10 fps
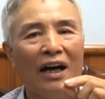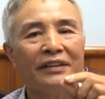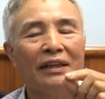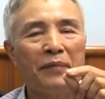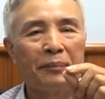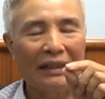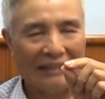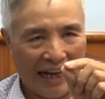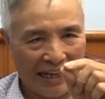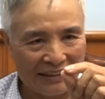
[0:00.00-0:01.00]
nhiệm hợp tác
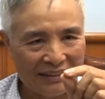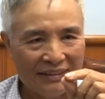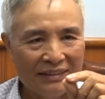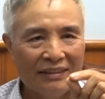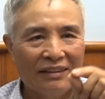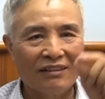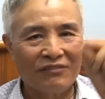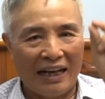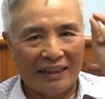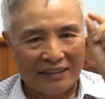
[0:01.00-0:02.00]
xã,
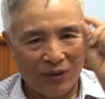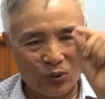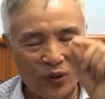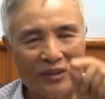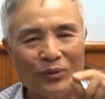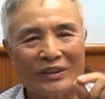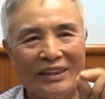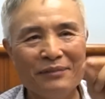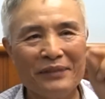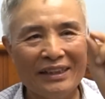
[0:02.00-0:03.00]
và sau đó đồng chí
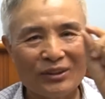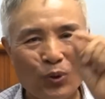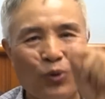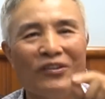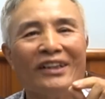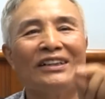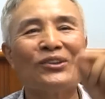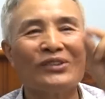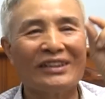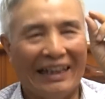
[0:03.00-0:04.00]
đi tù với cái
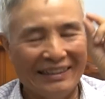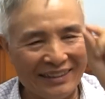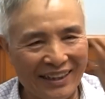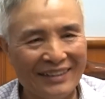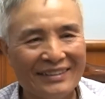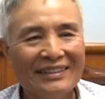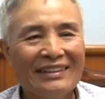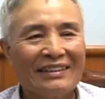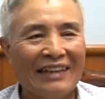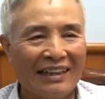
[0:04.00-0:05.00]
tội là đánh điện
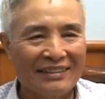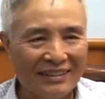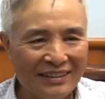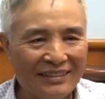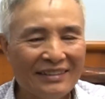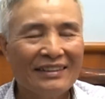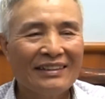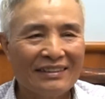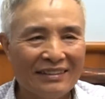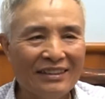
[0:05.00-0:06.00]
để giữ
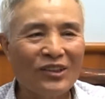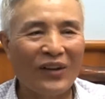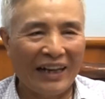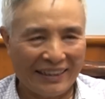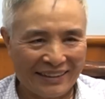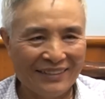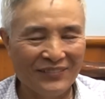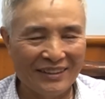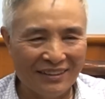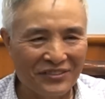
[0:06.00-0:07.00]
giữ lò gạch,
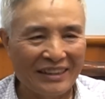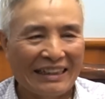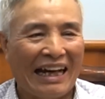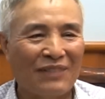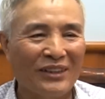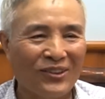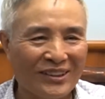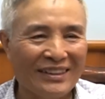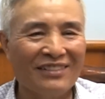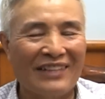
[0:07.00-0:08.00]
giữ vườn cam thì
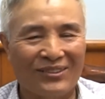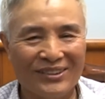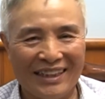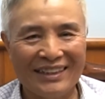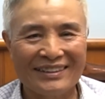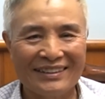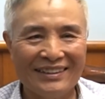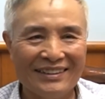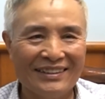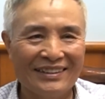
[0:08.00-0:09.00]
con người ta vào nó chết. Thì
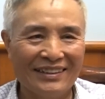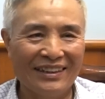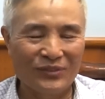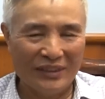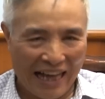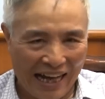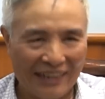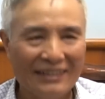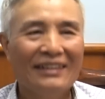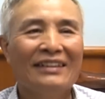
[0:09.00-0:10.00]
đồng chí Hà
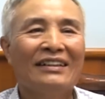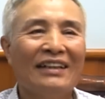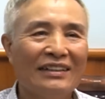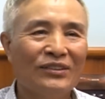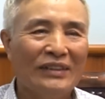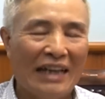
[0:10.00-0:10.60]
đấy, đồng chí